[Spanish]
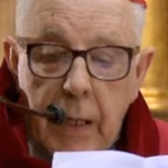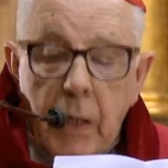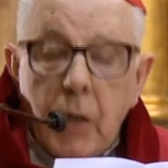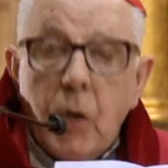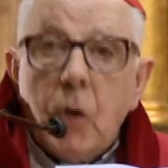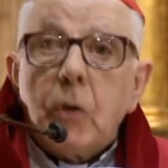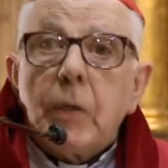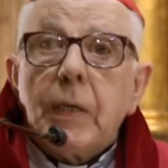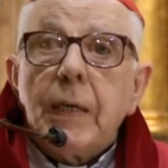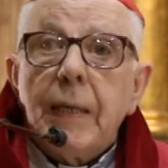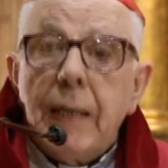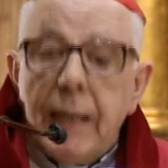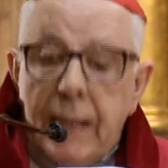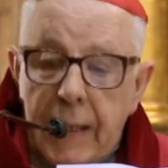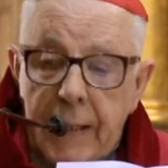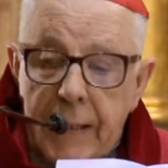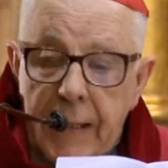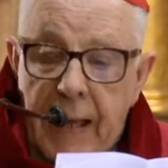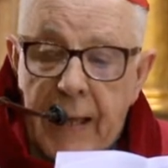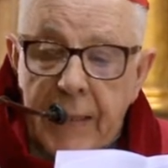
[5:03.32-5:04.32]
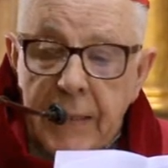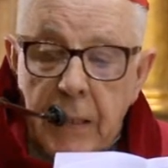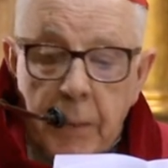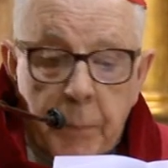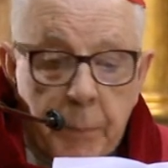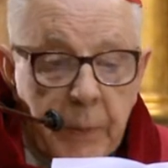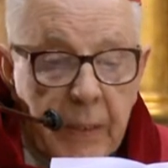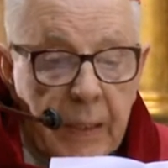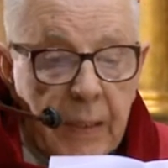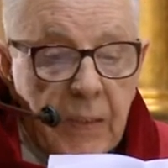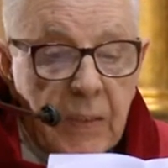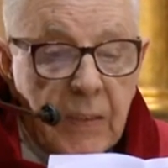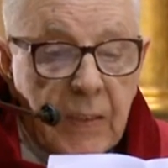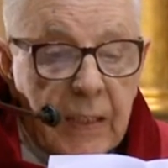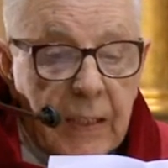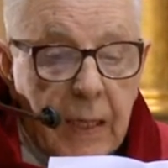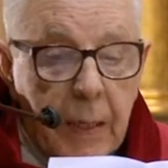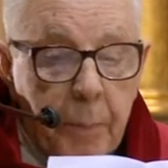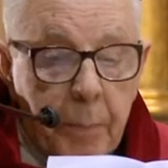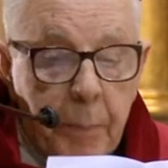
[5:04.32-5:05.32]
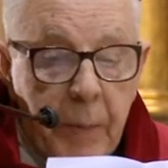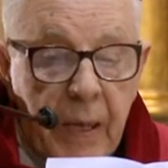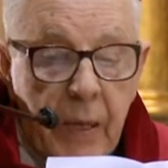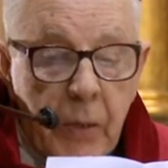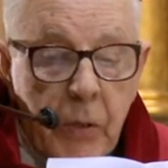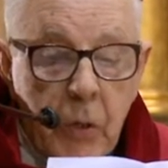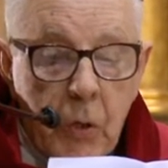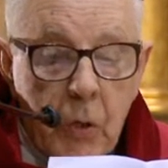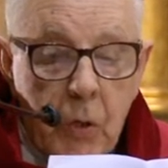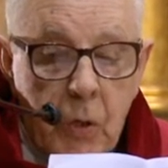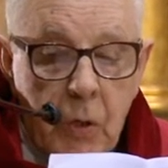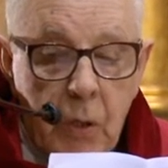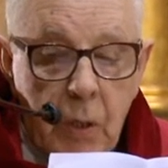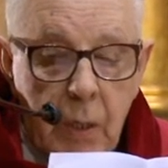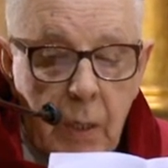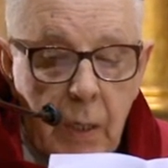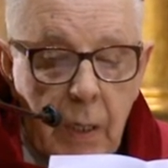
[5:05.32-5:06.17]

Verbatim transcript: No quiere que nadie piense que Pedro